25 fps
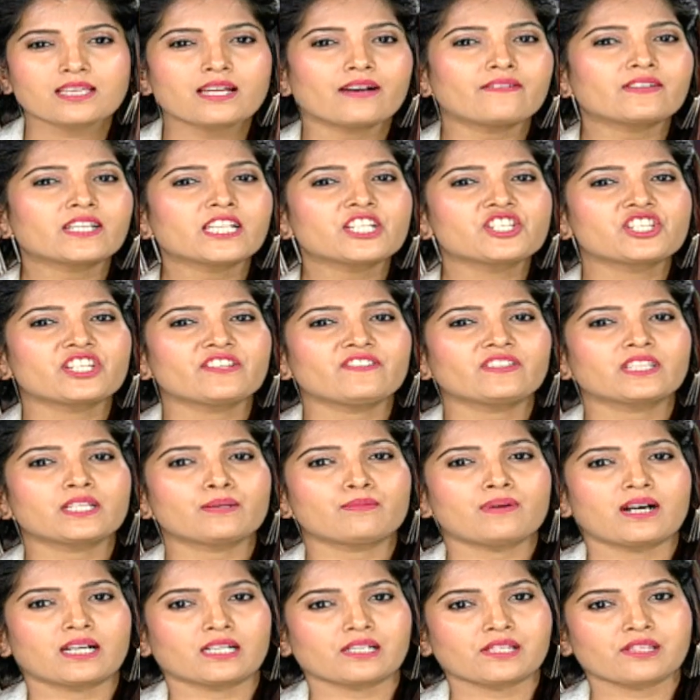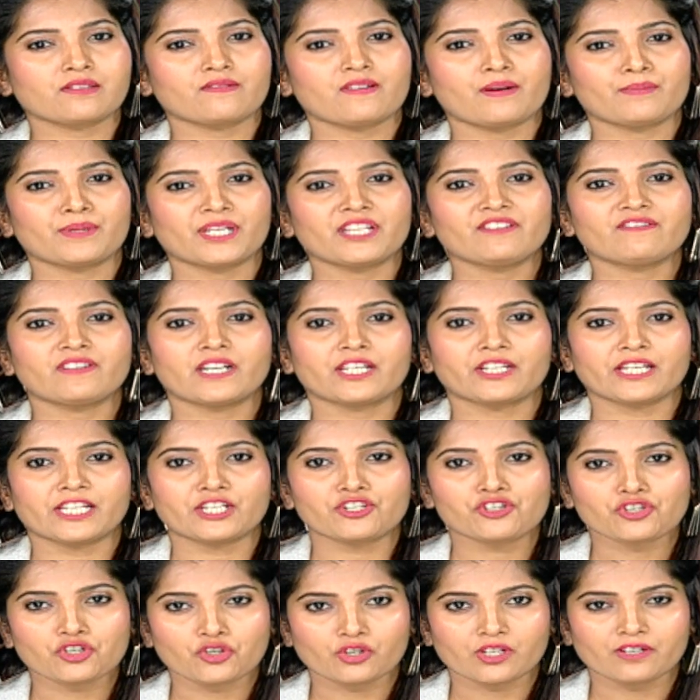ఎవరి జీవిత భాగస్వామిని వారు
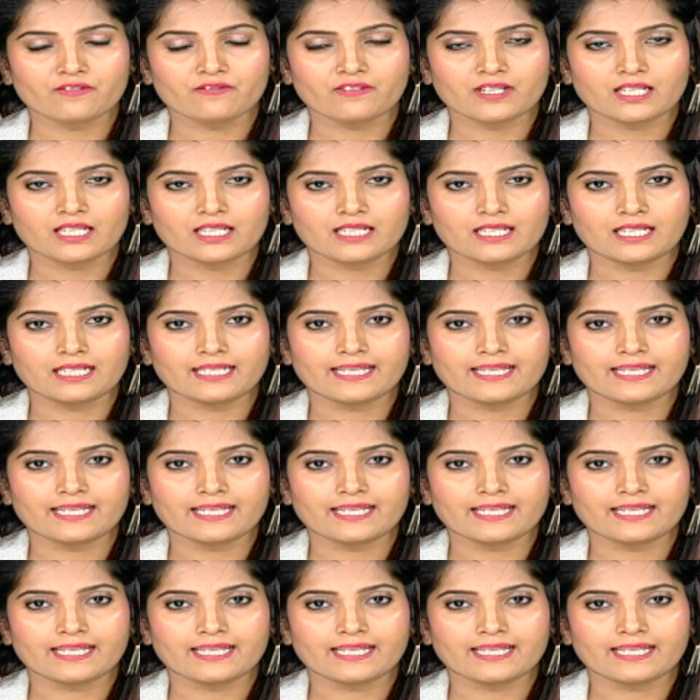ఎంచుకోవడం వల్ల